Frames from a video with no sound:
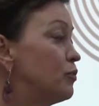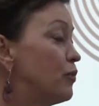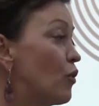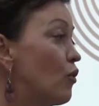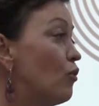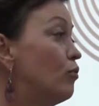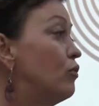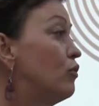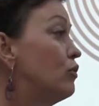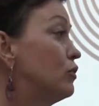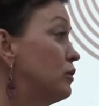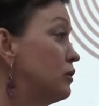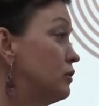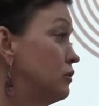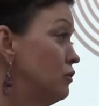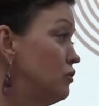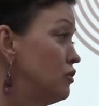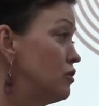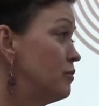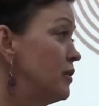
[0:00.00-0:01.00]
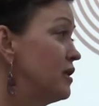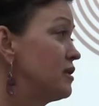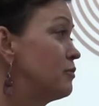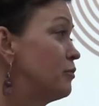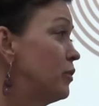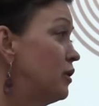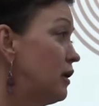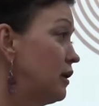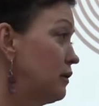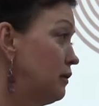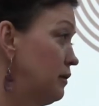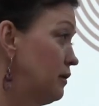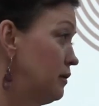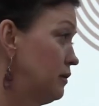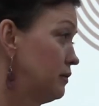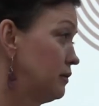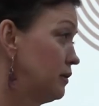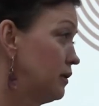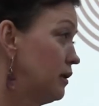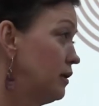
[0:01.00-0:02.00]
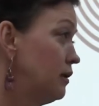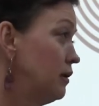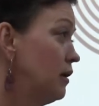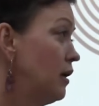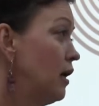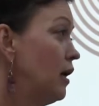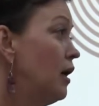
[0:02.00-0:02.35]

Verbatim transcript: про то есть бесплатно, да?